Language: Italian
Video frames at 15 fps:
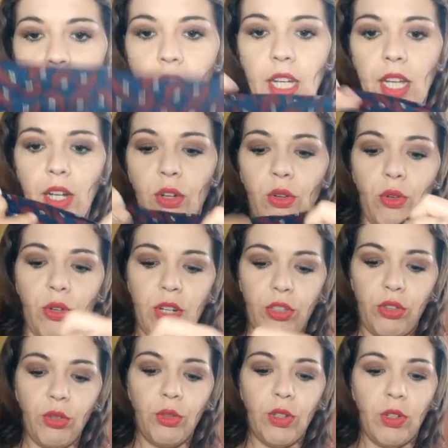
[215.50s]
allora
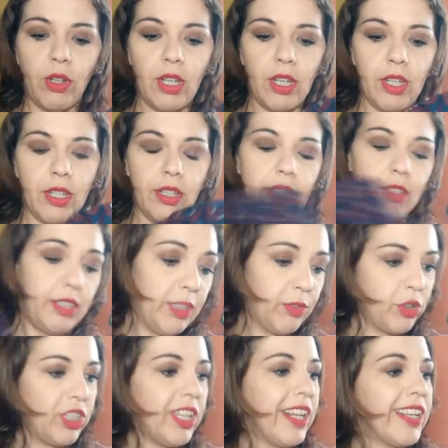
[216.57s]
sono
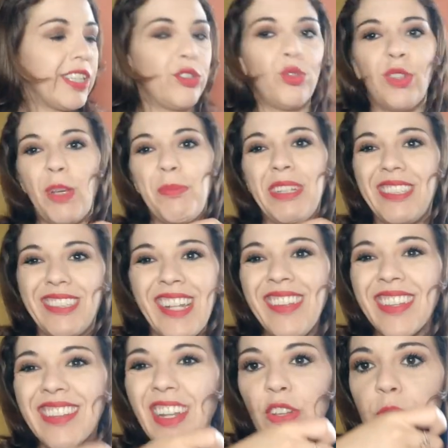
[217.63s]
devo dire che sono
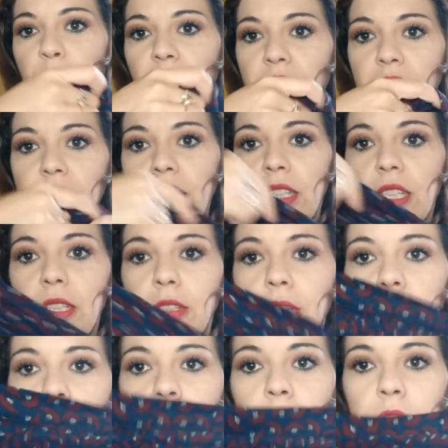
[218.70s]
abbastanza trasparenti
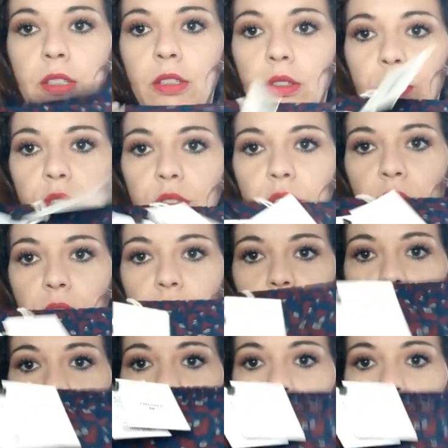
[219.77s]
non so